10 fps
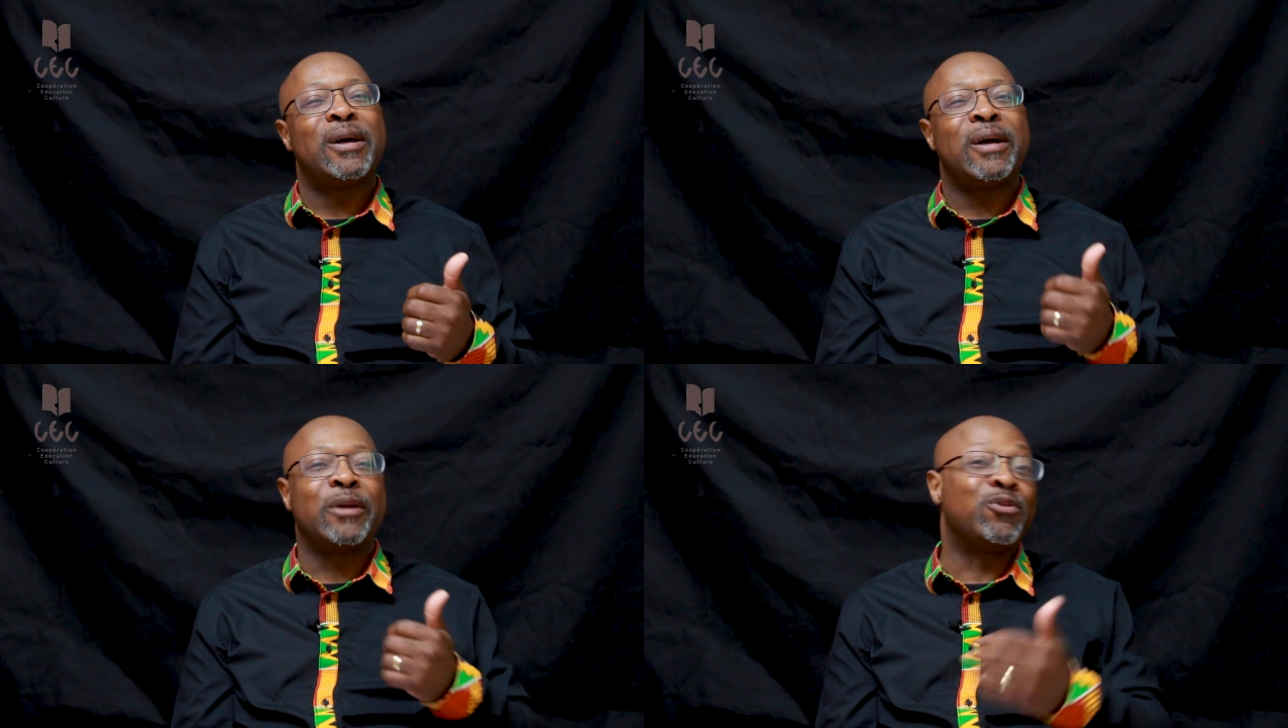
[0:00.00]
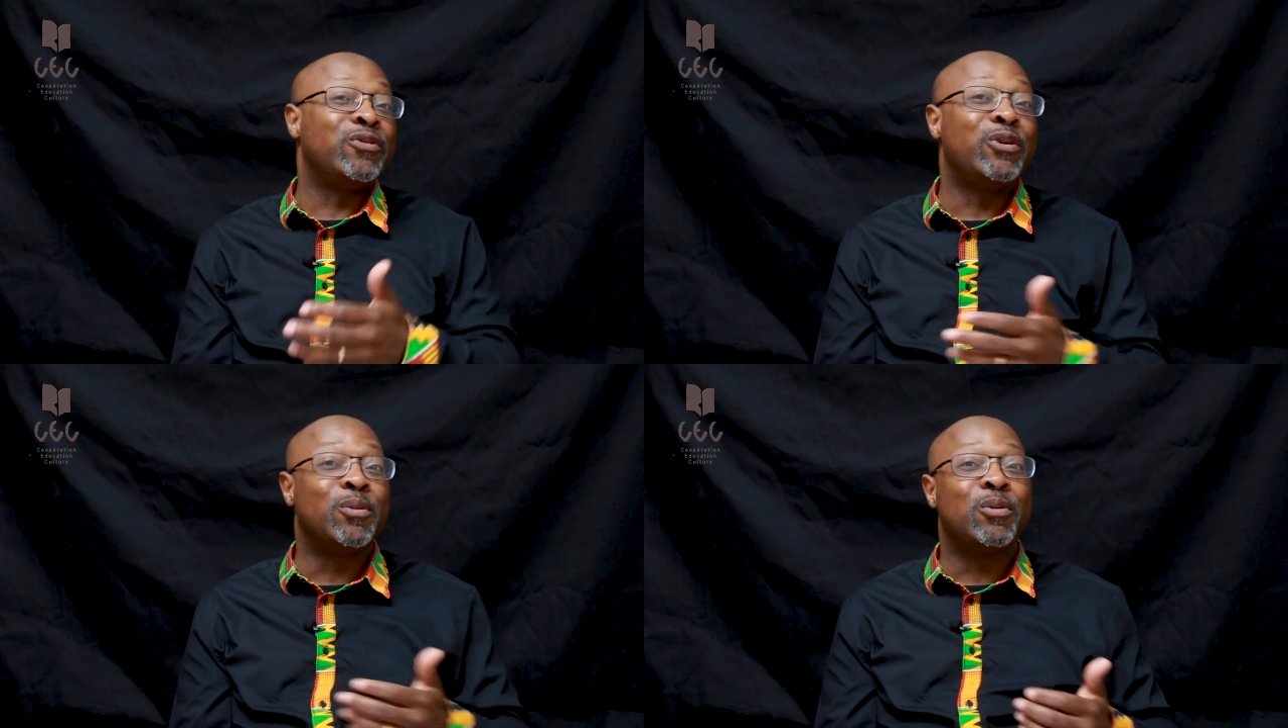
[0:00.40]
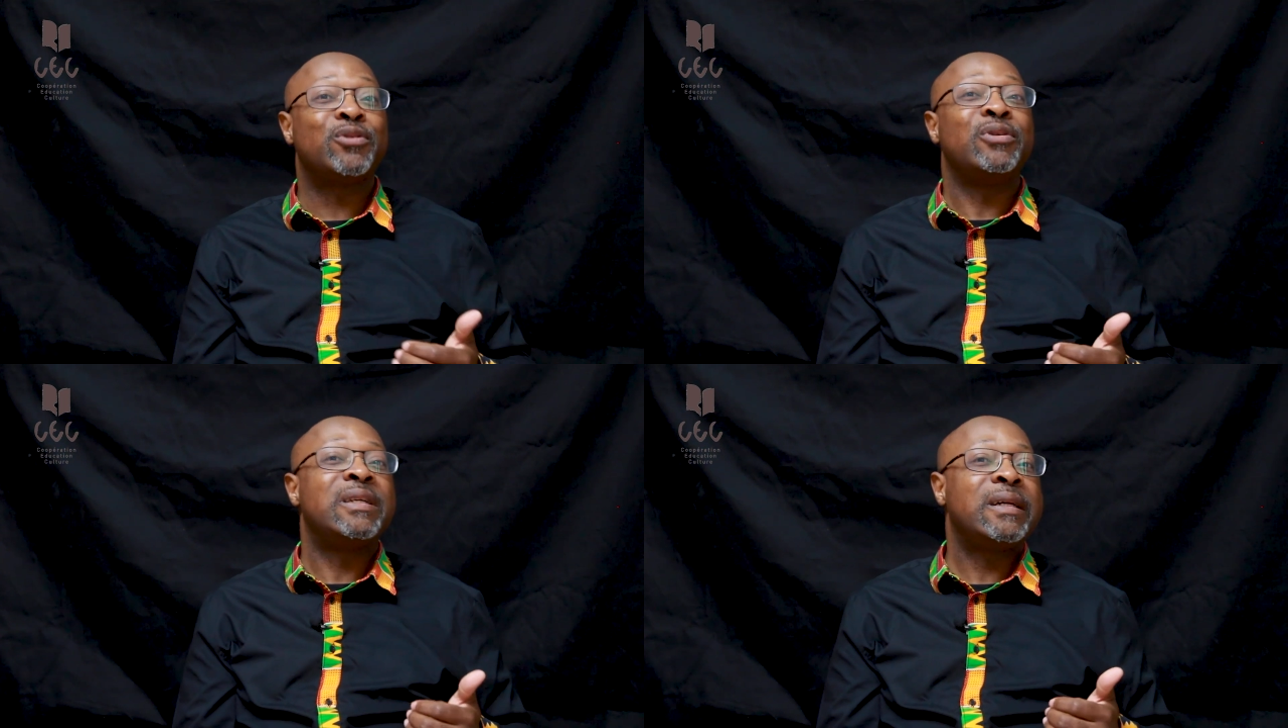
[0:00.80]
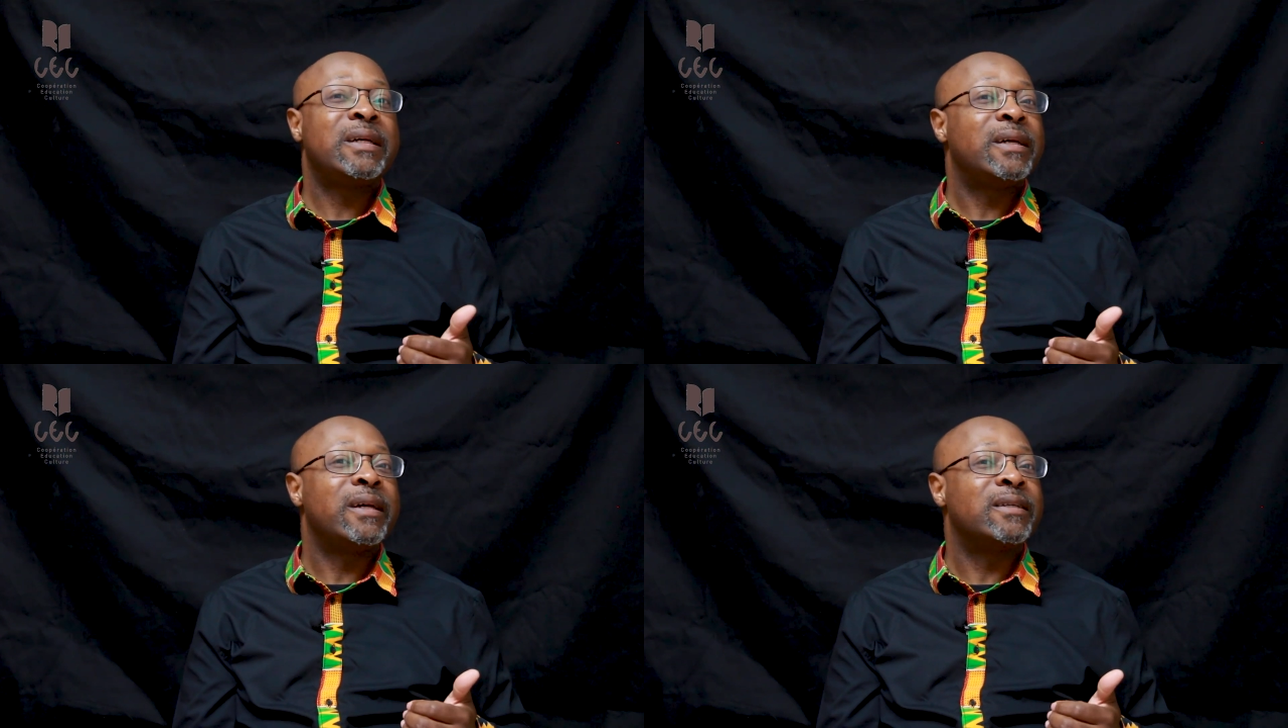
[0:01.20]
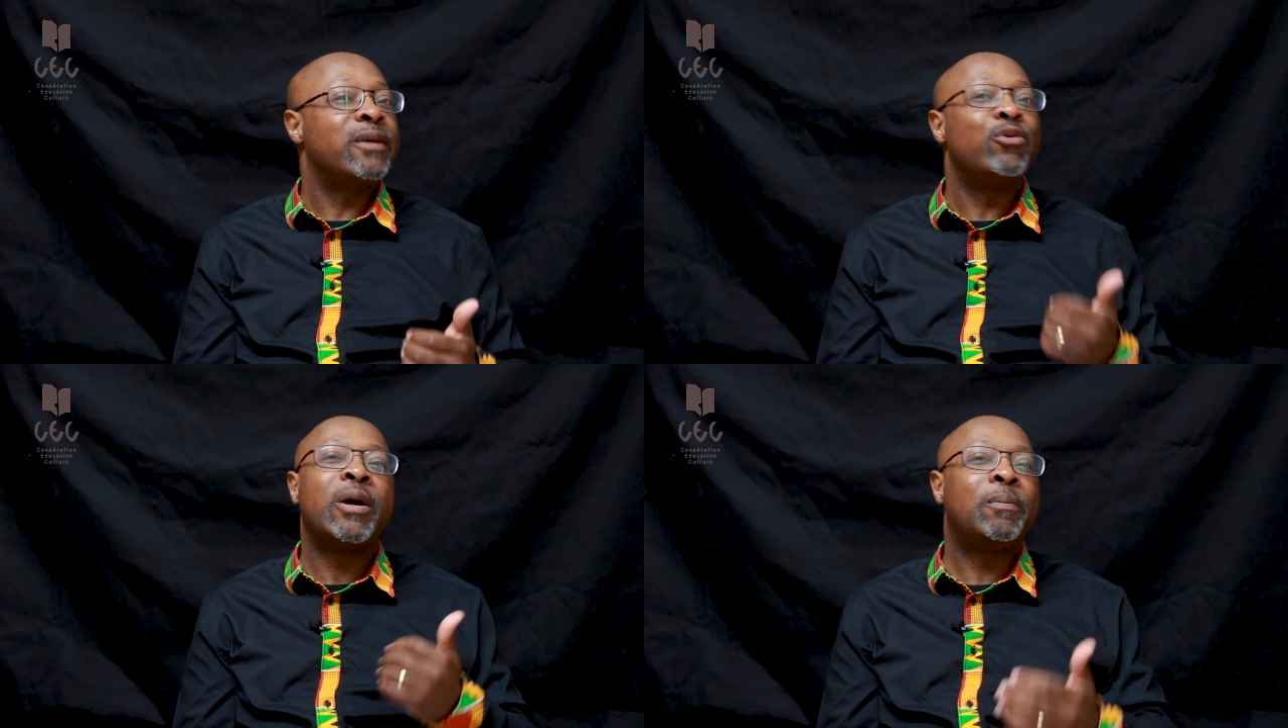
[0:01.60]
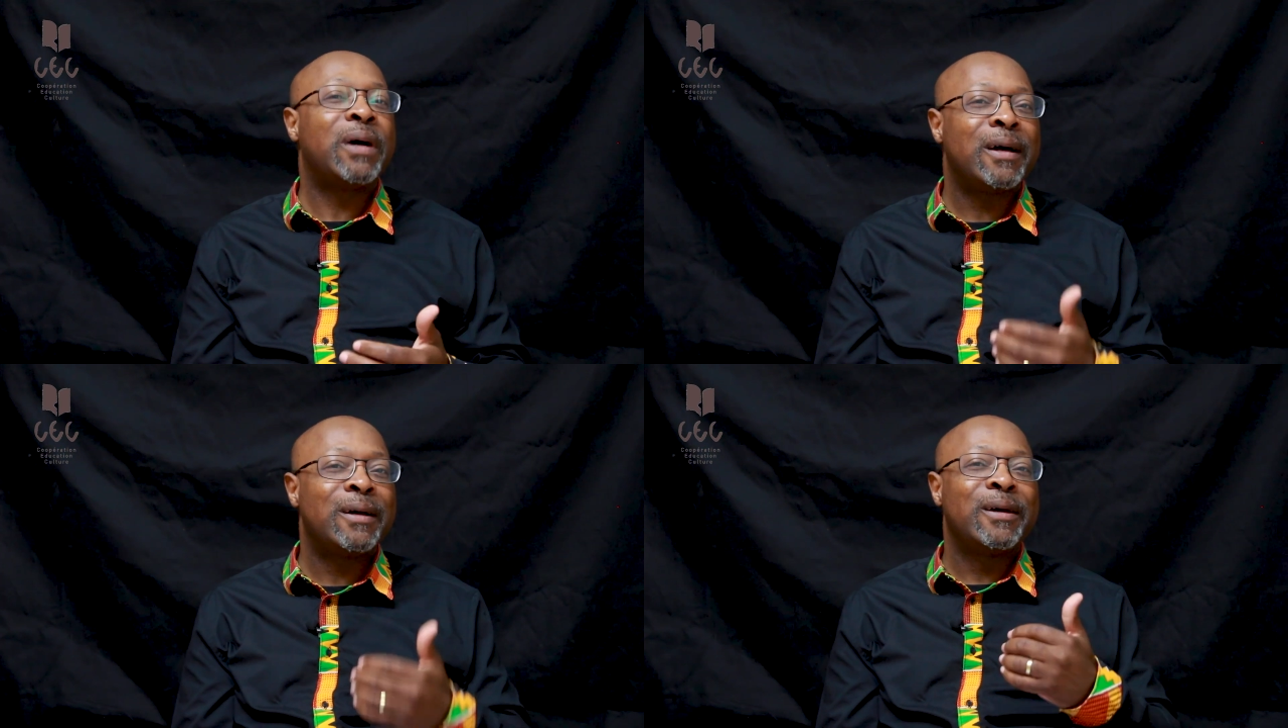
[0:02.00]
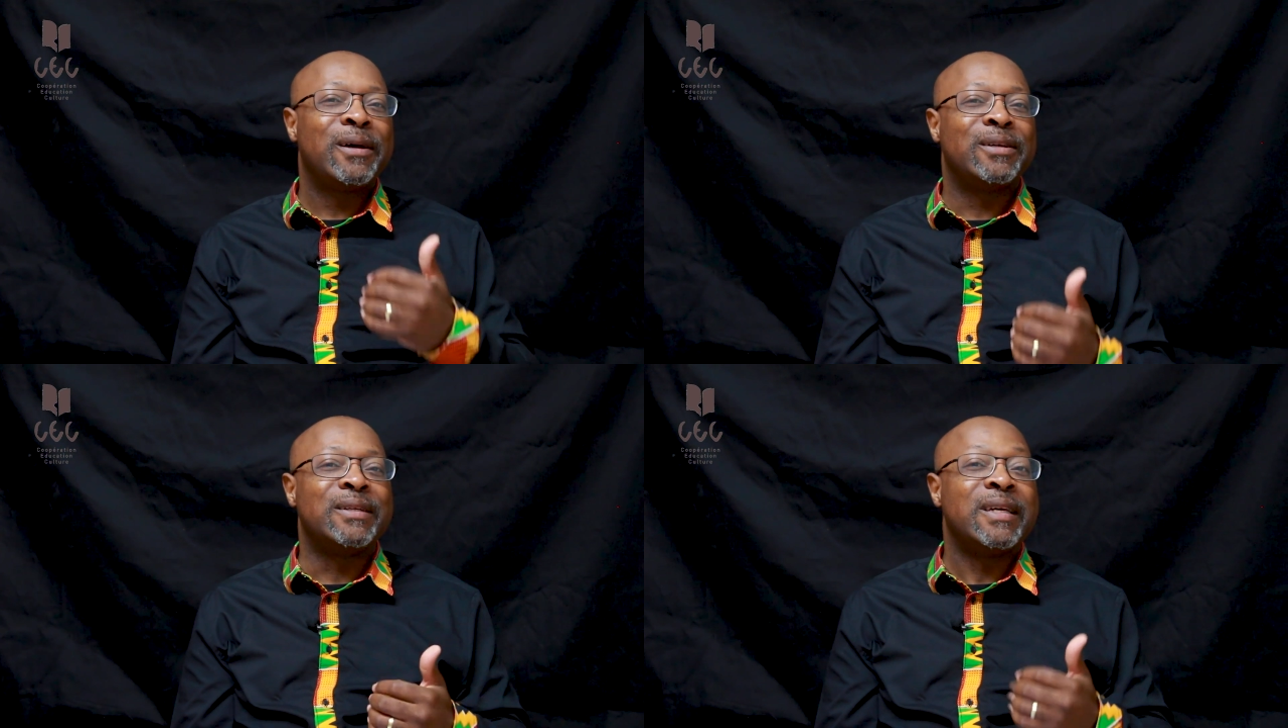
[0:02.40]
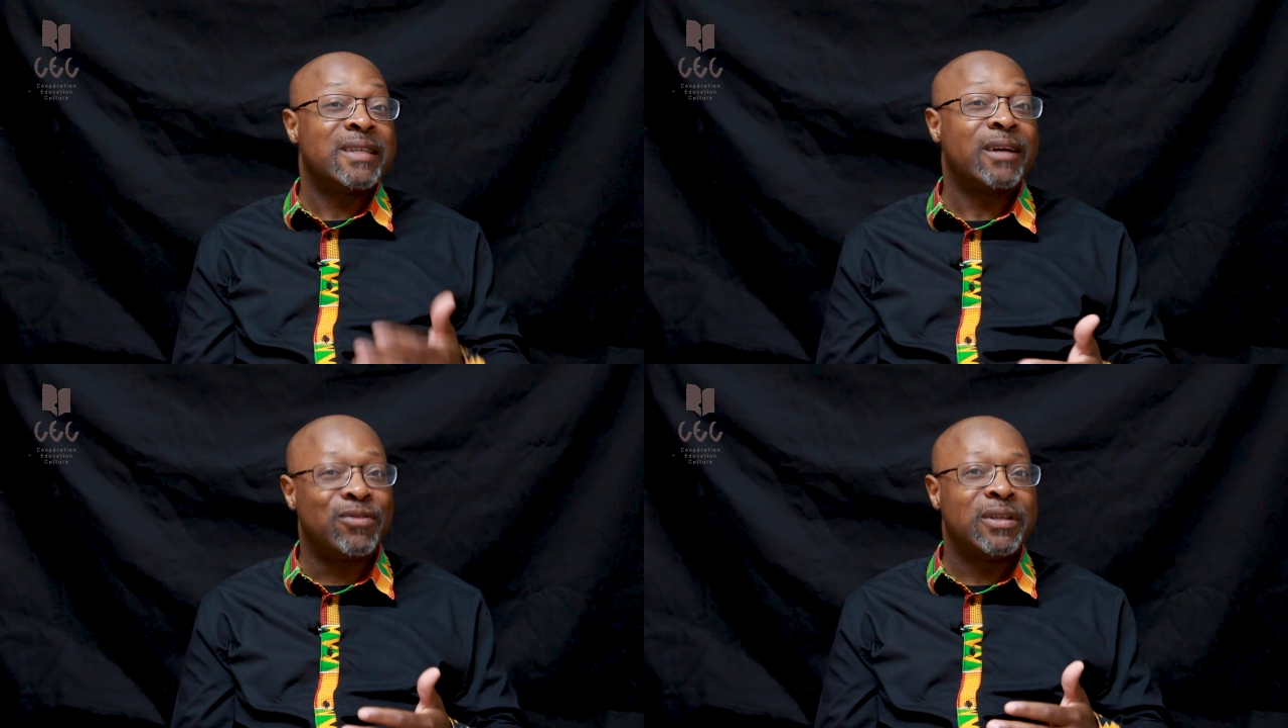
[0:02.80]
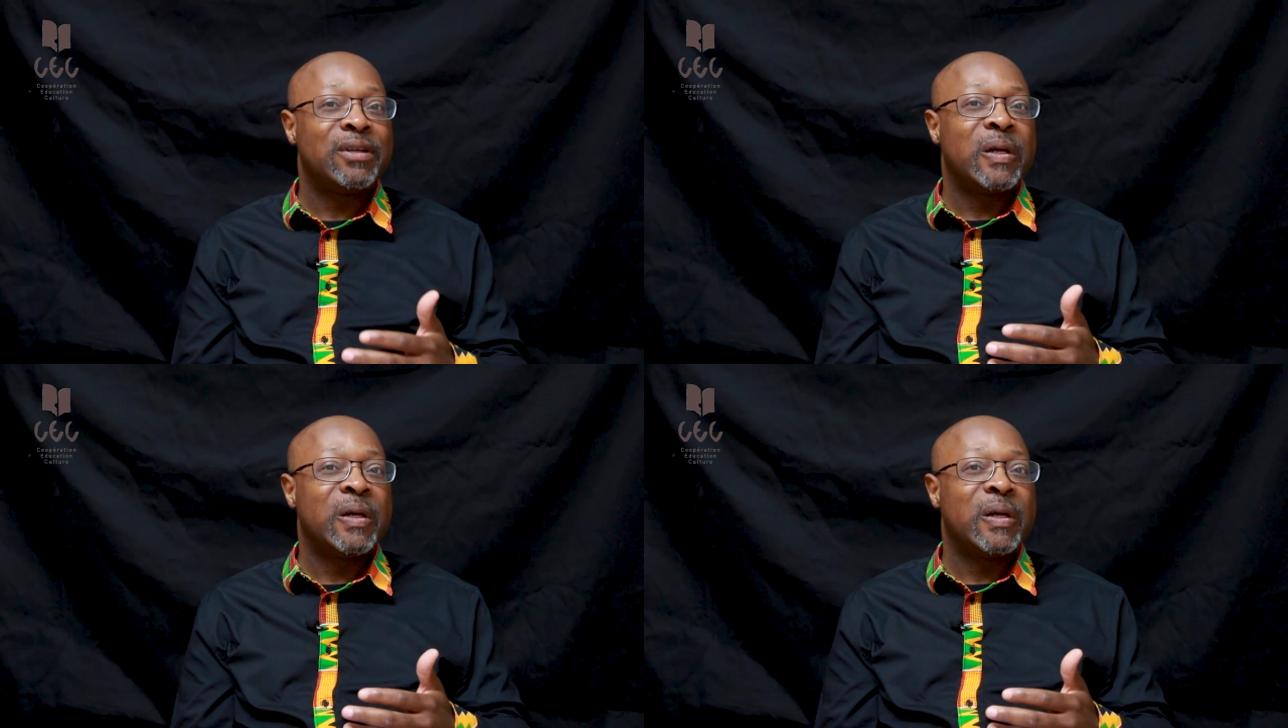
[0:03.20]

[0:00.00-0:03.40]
a trouvé une opportunité et ça ne lui a pas desservi.